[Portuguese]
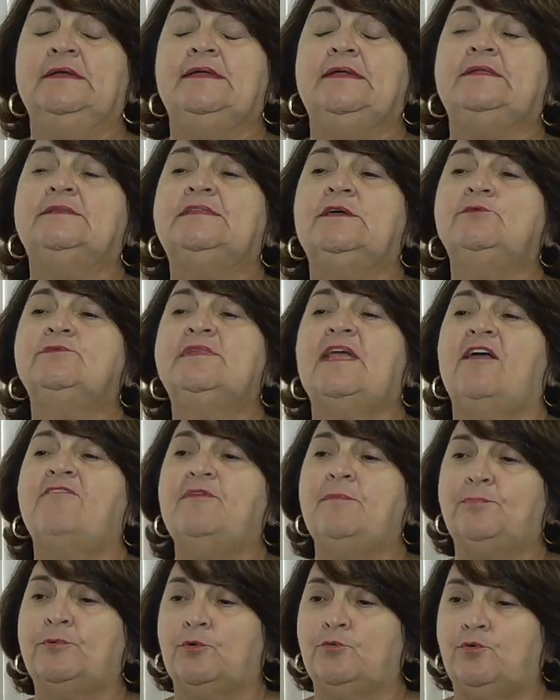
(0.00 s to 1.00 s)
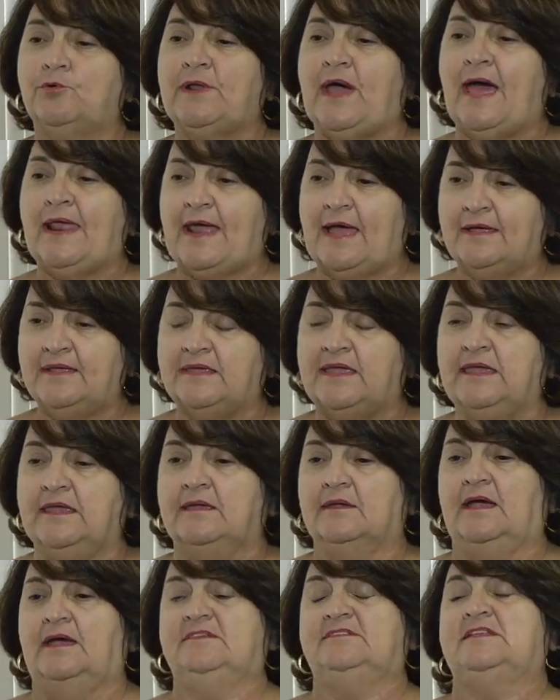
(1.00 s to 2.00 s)
então deve procurar
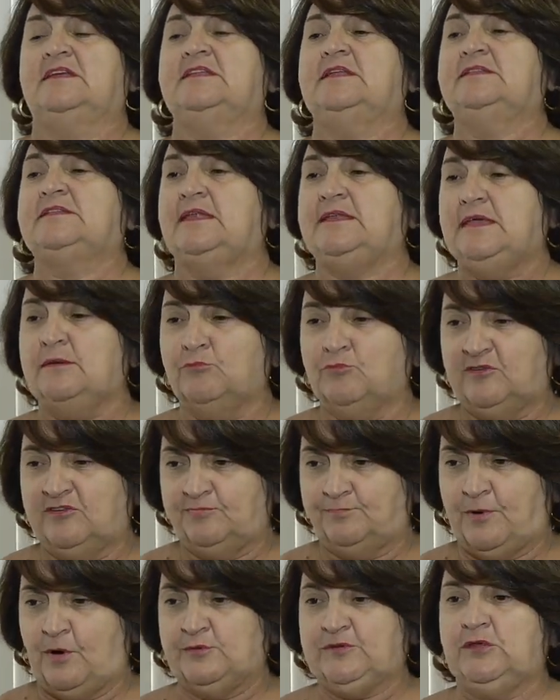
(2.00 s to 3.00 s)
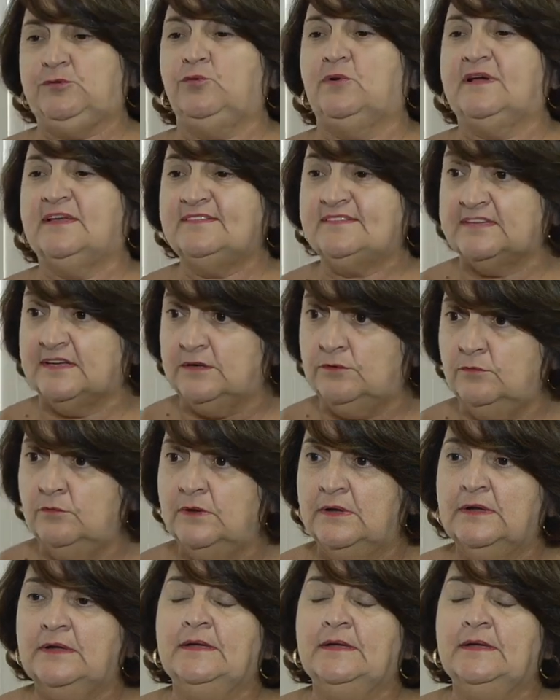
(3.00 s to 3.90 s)
aqui, a Secretaria Municipal de Educação,